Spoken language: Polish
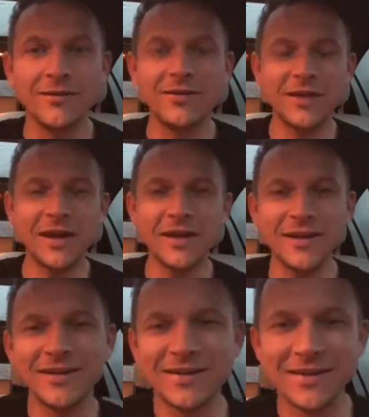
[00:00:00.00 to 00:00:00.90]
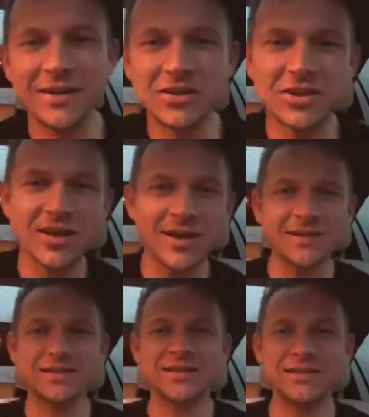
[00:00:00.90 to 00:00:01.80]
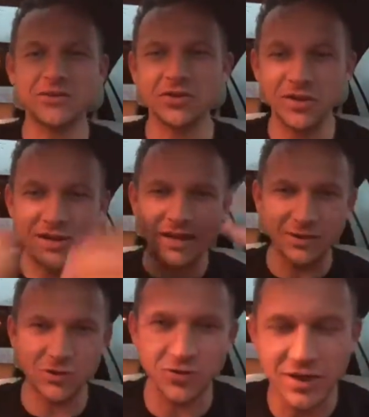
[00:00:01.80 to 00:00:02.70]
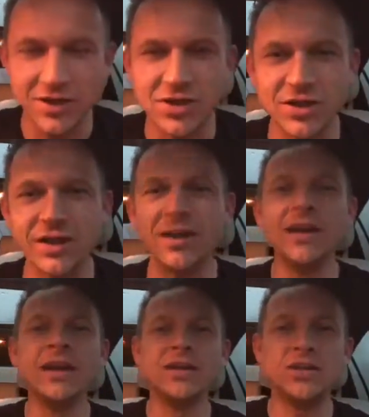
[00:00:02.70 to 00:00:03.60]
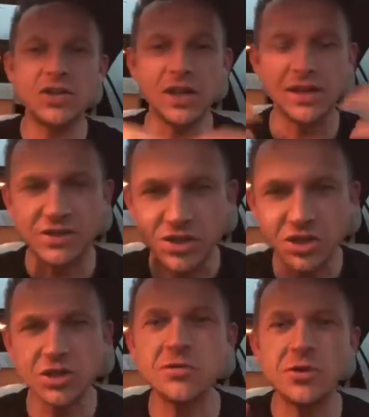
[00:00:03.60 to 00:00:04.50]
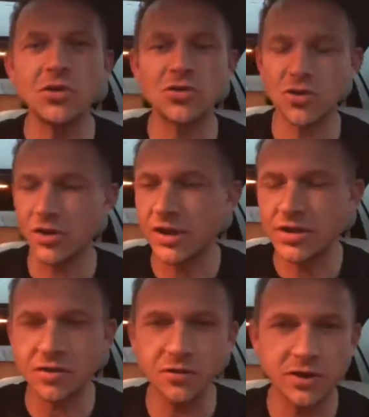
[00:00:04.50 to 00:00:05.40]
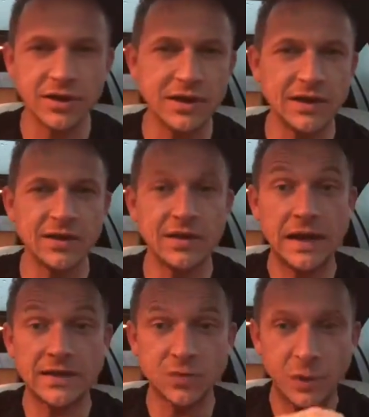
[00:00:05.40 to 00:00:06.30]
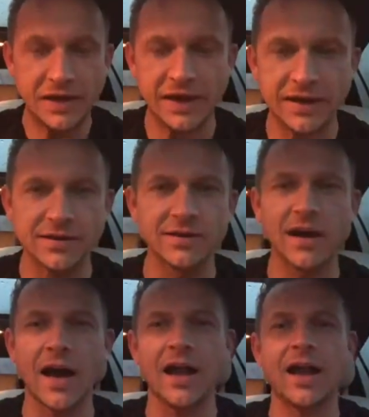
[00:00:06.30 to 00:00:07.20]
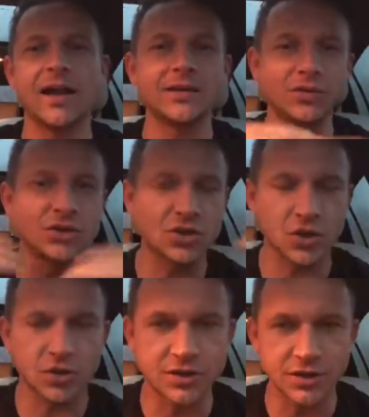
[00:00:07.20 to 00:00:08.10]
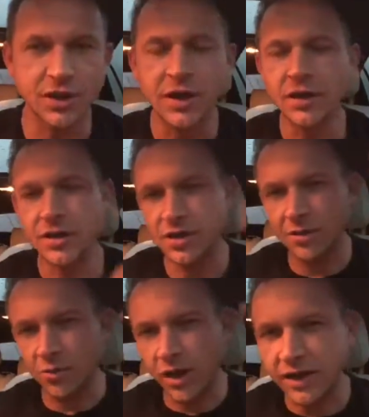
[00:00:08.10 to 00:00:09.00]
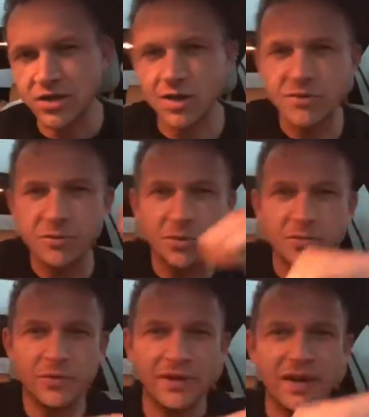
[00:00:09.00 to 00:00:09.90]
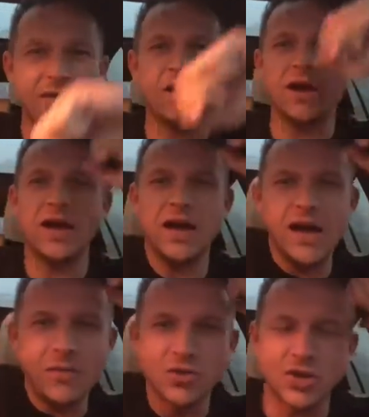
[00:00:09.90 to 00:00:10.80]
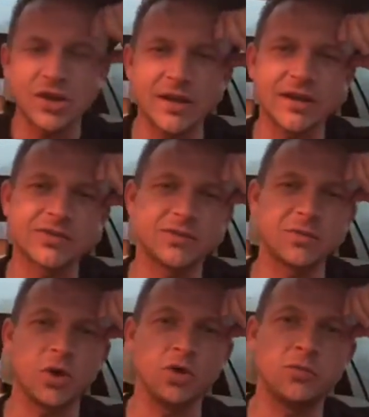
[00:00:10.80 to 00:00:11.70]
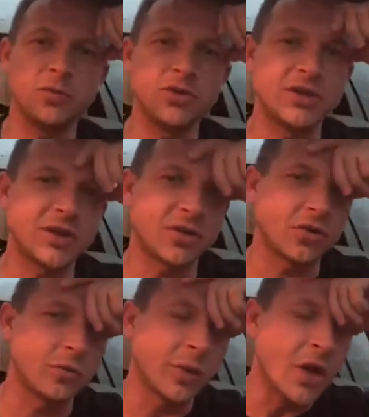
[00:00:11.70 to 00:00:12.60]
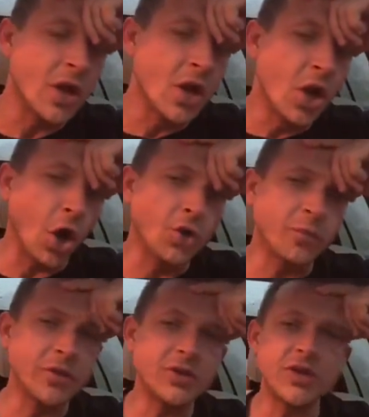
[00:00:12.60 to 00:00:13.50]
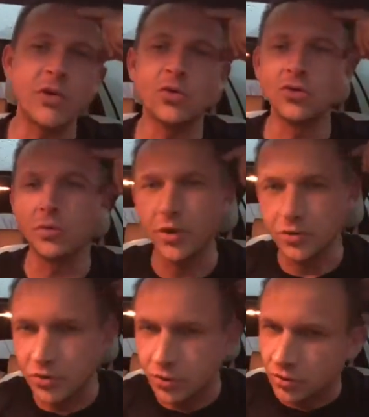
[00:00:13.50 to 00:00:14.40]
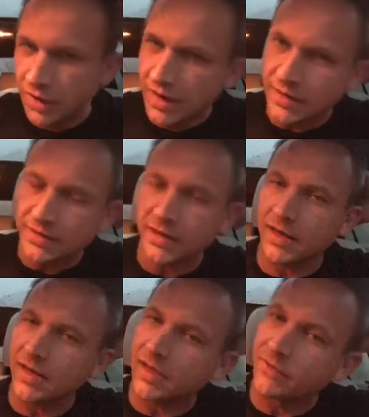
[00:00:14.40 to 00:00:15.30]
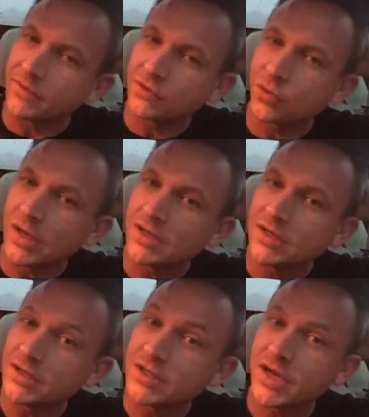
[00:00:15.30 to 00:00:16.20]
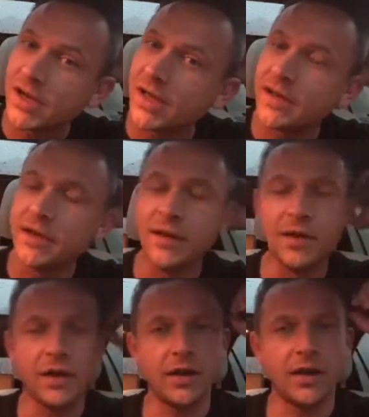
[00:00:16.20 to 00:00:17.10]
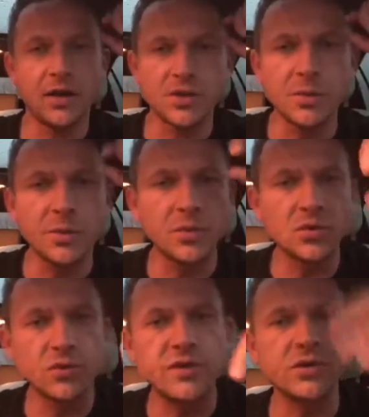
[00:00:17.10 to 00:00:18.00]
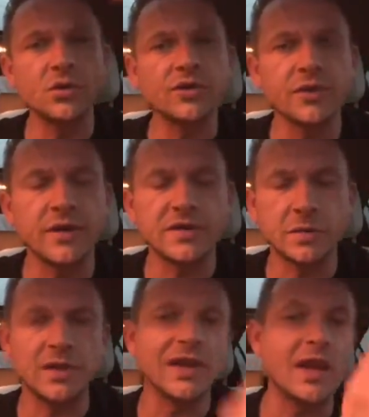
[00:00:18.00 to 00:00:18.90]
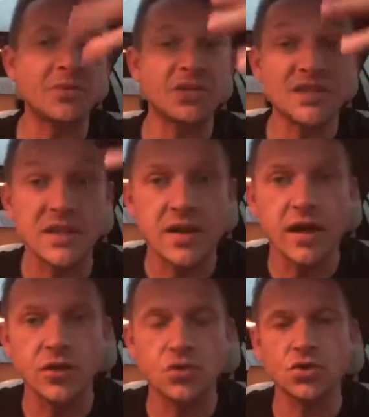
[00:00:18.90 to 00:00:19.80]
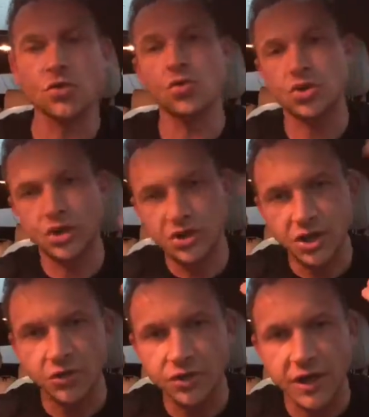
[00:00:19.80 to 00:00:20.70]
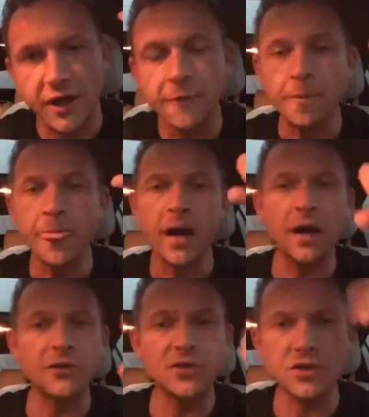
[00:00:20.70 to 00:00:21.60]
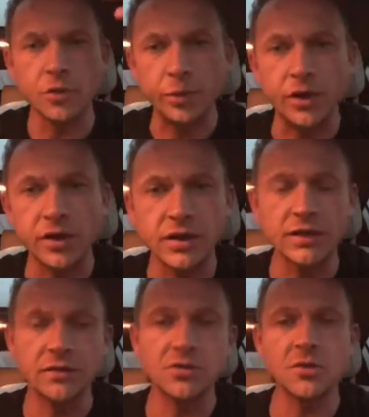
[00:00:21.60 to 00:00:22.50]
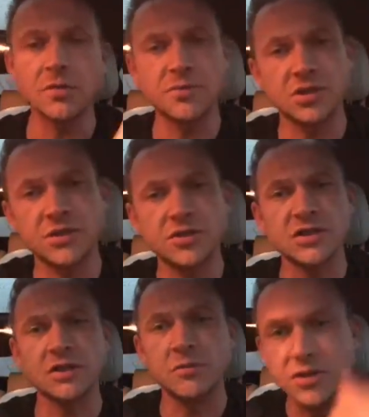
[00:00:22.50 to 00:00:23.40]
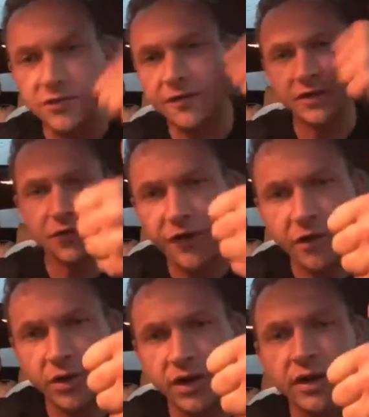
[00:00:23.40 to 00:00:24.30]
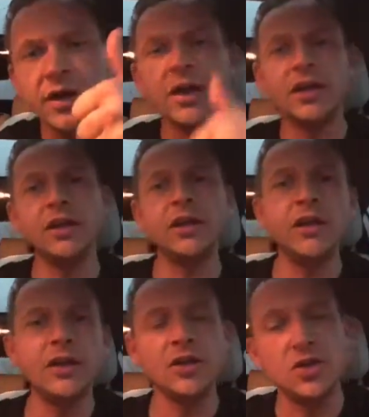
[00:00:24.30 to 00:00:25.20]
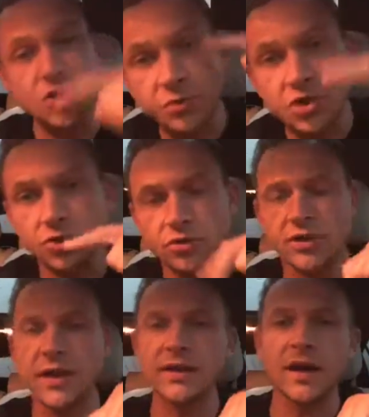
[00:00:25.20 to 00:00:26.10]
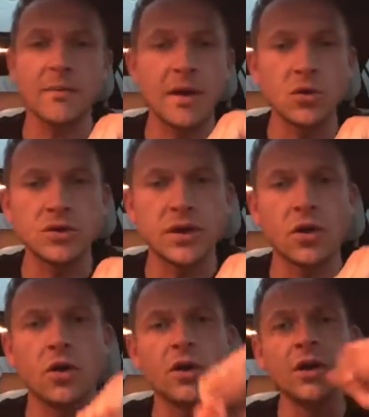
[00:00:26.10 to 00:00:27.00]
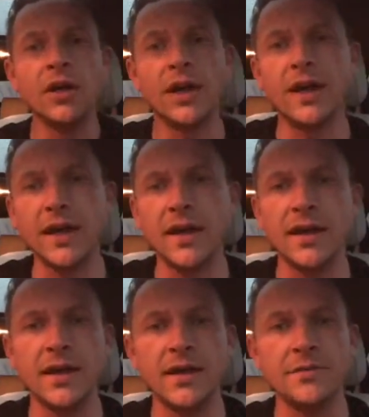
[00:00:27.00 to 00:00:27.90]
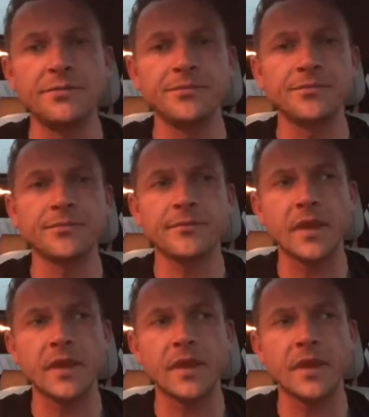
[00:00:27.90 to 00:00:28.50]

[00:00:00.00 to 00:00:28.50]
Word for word: Witaj. Jeszcze raz z tej strony Daniel Konieczny. Dzisiaj jest 10 minut z Koniecznym i jest weekend, ale to nie szkodzi. Gdzieś tam moja kaczka mi podpowiadała, a może jednak sobie odpuści, tylko rób od poniedziałku do piątku, tak? E, ewentualnie niedzielę, e, żeby po prostu wizualizować sobie najlepszy scenariusz jutrzejszego dnia, ale wszystko polega na tym, żeby przede wszystkim być wytrwały i iść do przodu, tak? A mało tego... Em,